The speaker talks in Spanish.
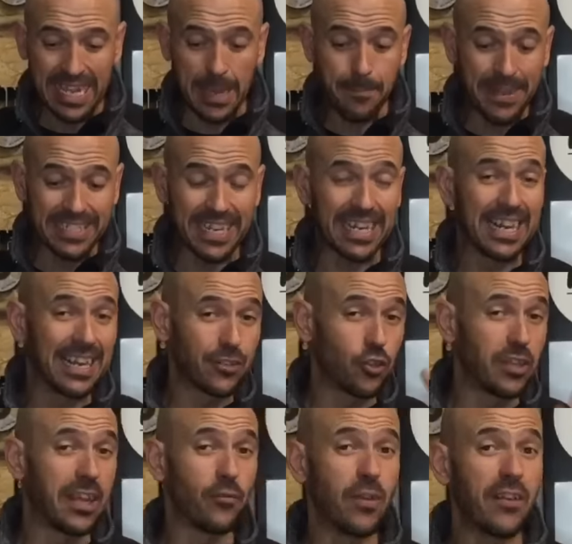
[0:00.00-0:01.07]
¿Qué pasa? Que la
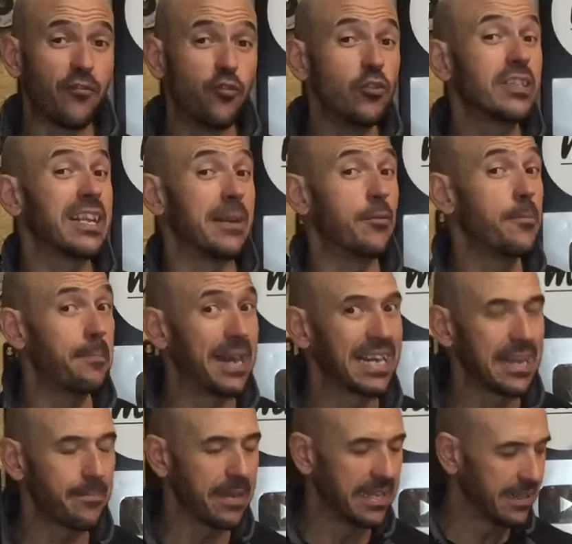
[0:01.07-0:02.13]
soldadura flu tenemos
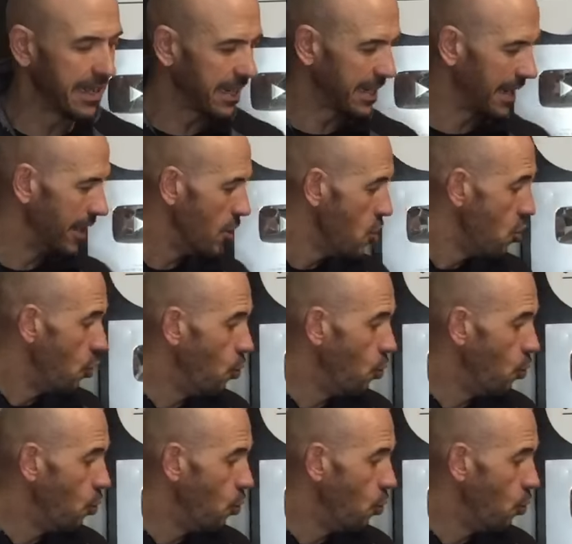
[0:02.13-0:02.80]
varias ventajas.